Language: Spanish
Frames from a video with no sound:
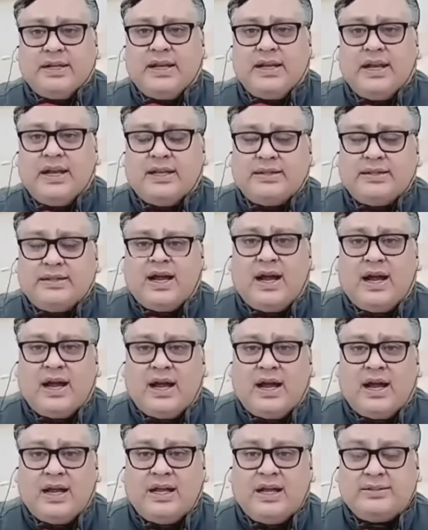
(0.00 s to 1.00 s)

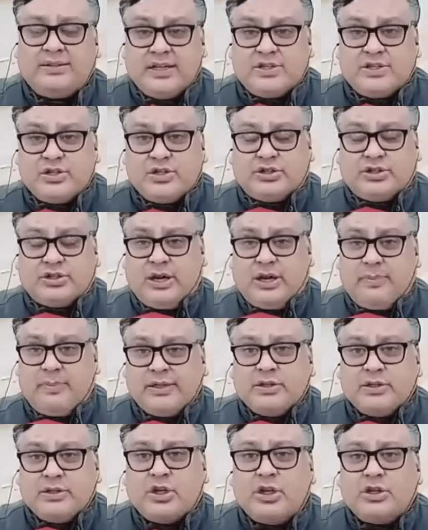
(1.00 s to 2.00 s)
esta, este hecho
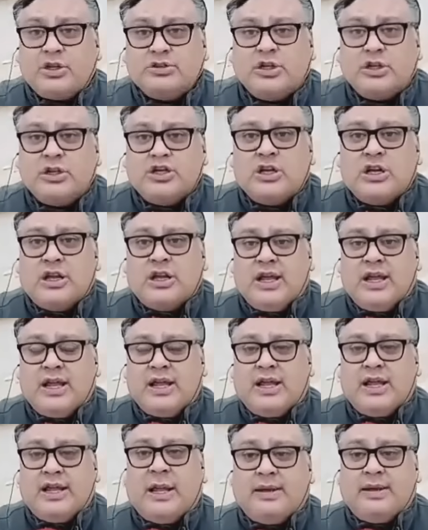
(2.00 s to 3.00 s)
tremendo.
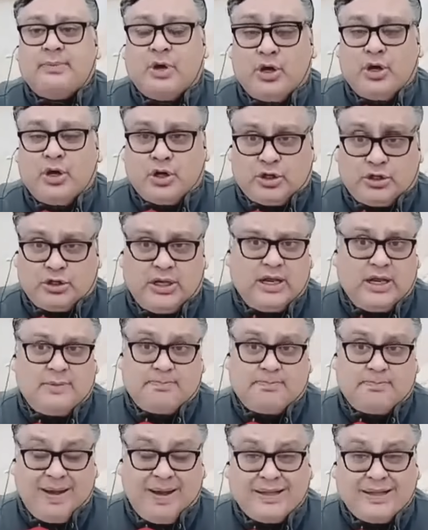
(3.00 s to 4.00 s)
Eh, bueno, el
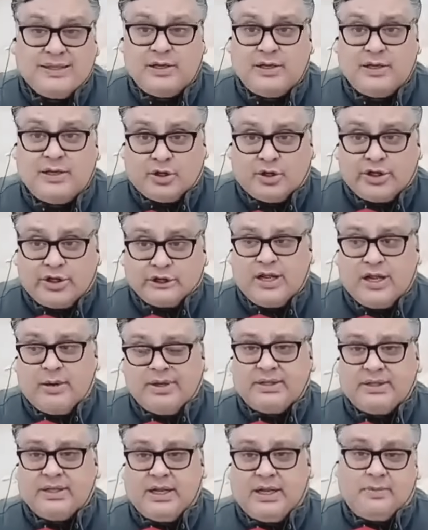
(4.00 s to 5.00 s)
padre,
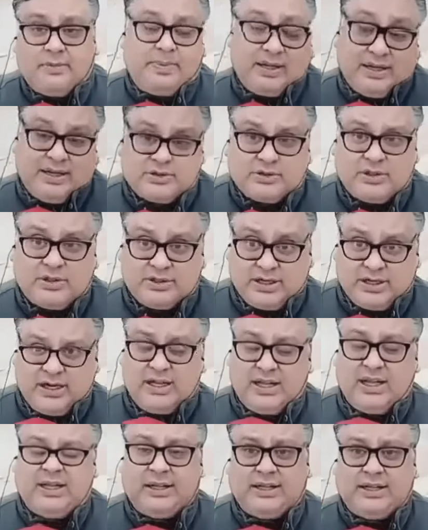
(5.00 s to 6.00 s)
lógicamente, el padrastro en
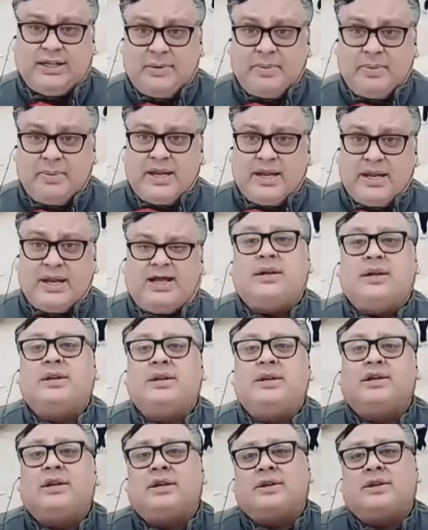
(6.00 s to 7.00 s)
realidad está en la mira.
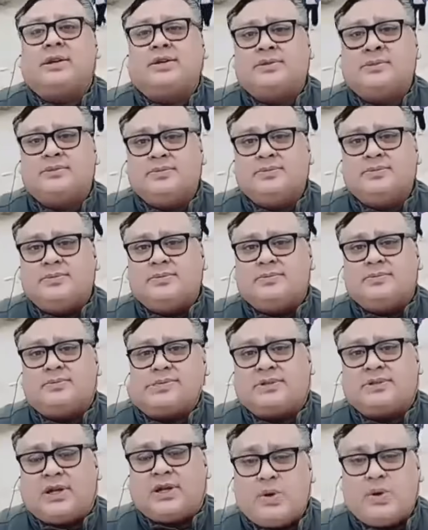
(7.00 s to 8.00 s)

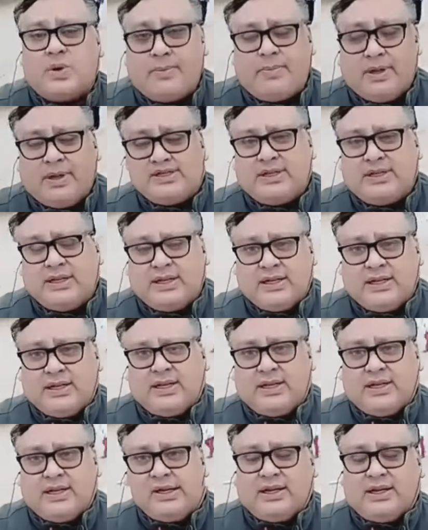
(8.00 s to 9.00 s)
Pero no lo detuvieron
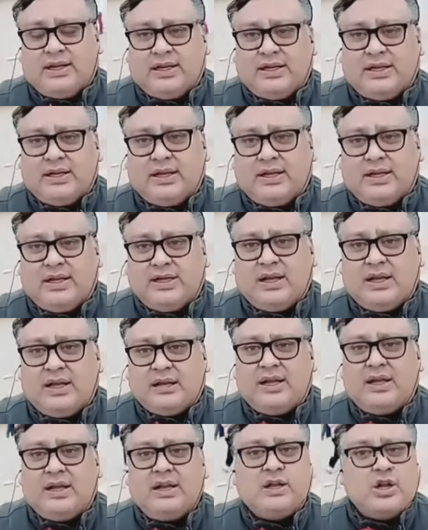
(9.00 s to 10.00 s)
nada todavía.
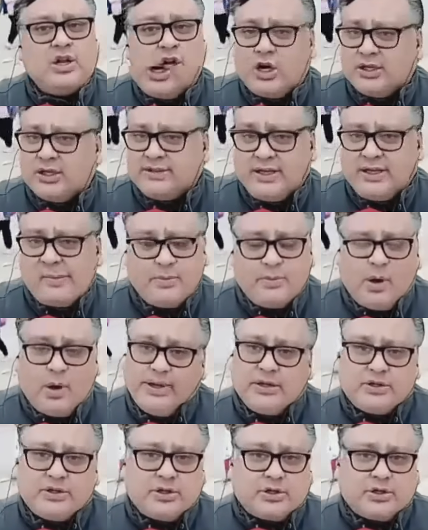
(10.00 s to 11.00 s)
No, hasta el
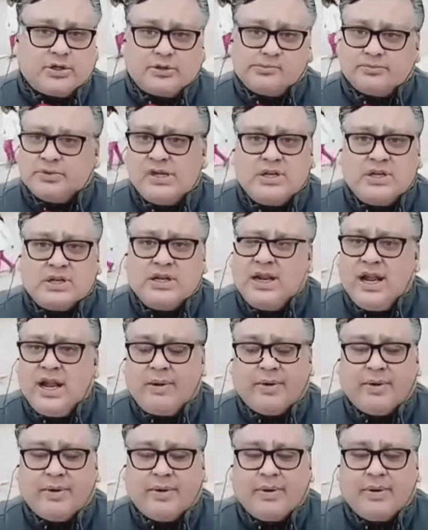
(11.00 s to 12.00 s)
momento. ¿En la mira
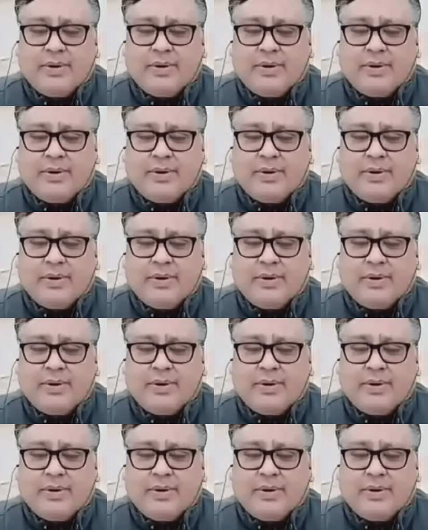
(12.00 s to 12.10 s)
de quién